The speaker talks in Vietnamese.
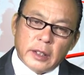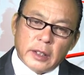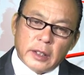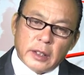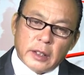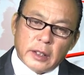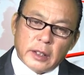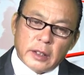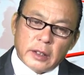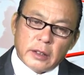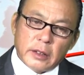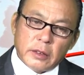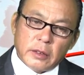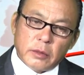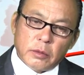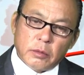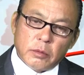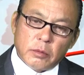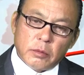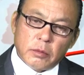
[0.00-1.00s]

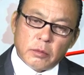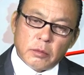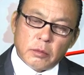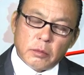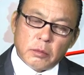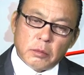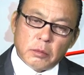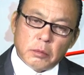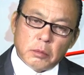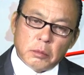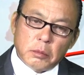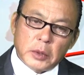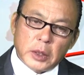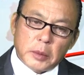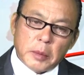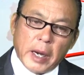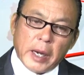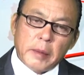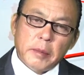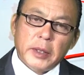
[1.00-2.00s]
uh,
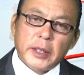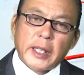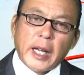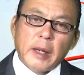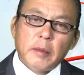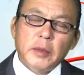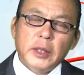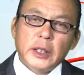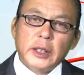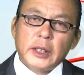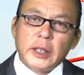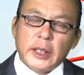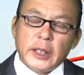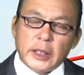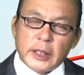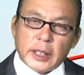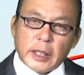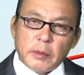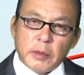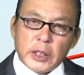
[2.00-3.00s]
17 18 nước gì
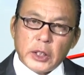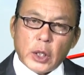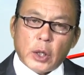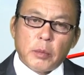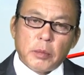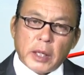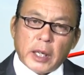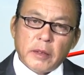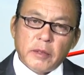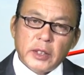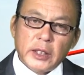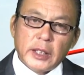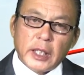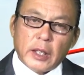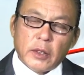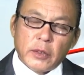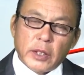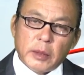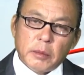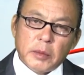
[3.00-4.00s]
người ta mới gộp lại với
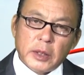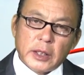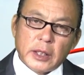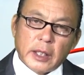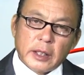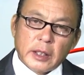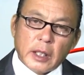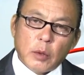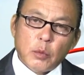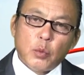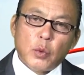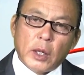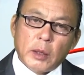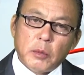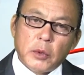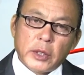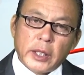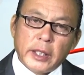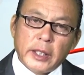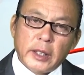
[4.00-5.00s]
nhau để người ta thông qua
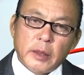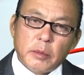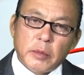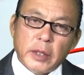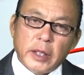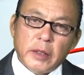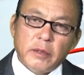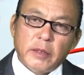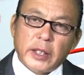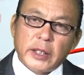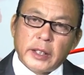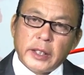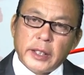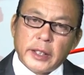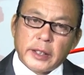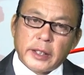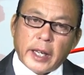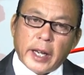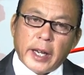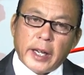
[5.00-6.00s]
một cái hiệp định về
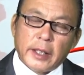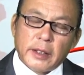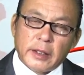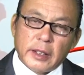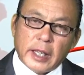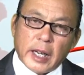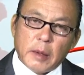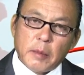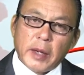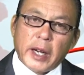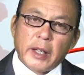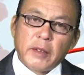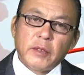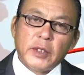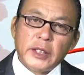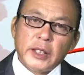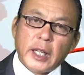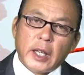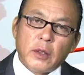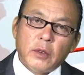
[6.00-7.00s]
tiền tệ làm ăn
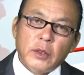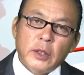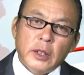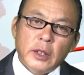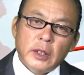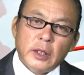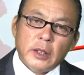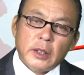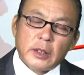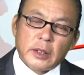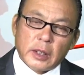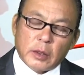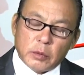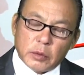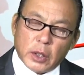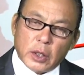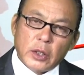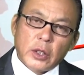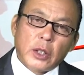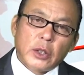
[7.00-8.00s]
với nhau.
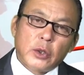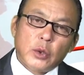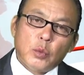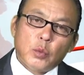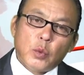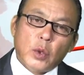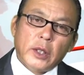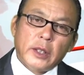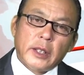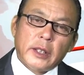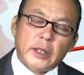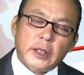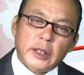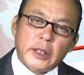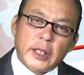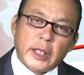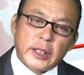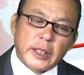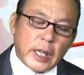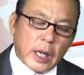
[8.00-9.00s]
Trong đó có Trung Quốc là
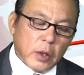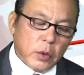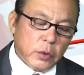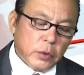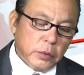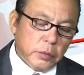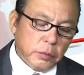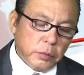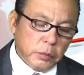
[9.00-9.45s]
người dẫn đầu.